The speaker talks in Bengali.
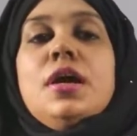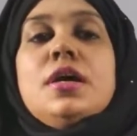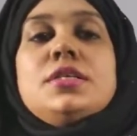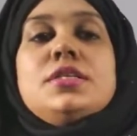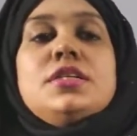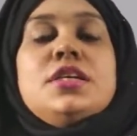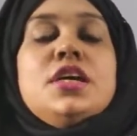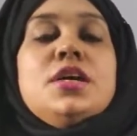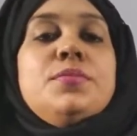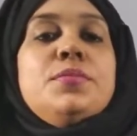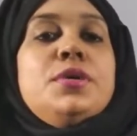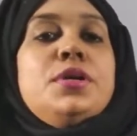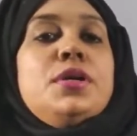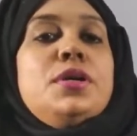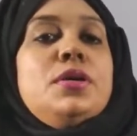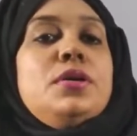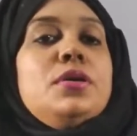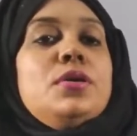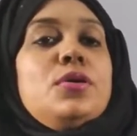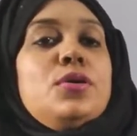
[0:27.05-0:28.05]
আজকে আমি
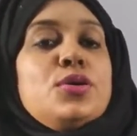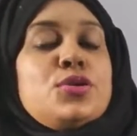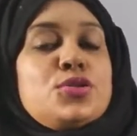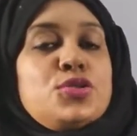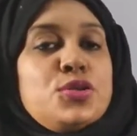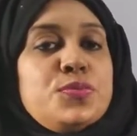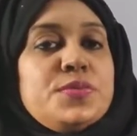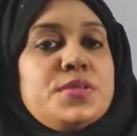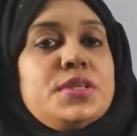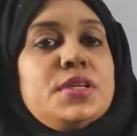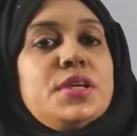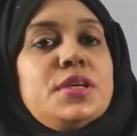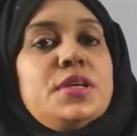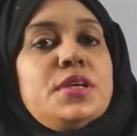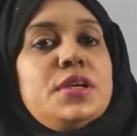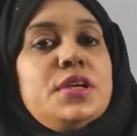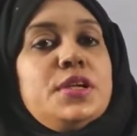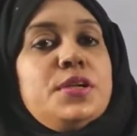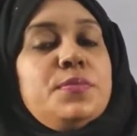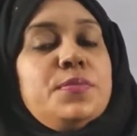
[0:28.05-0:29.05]
অষ্টম
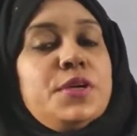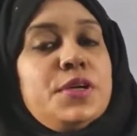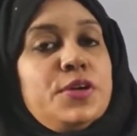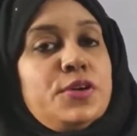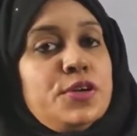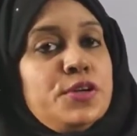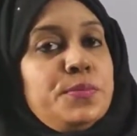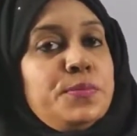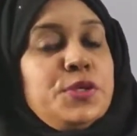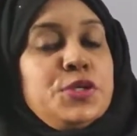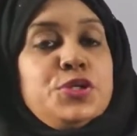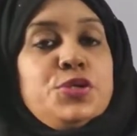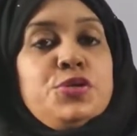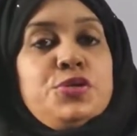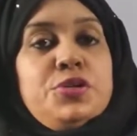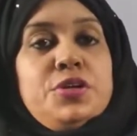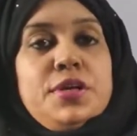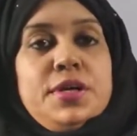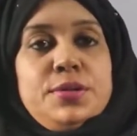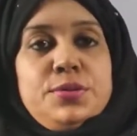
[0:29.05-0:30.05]
শ্রেণীর বিজ্ঞান
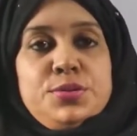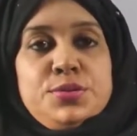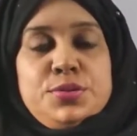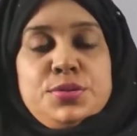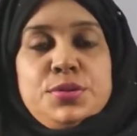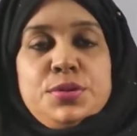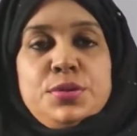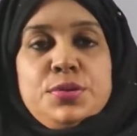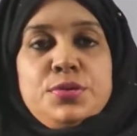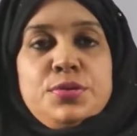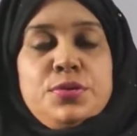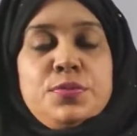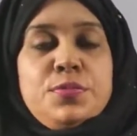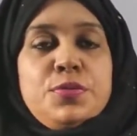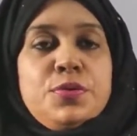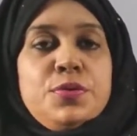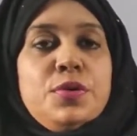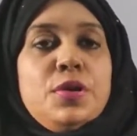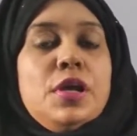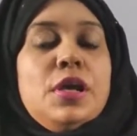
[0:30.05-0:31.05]
বিষয় নিয়ে আলোচনা করব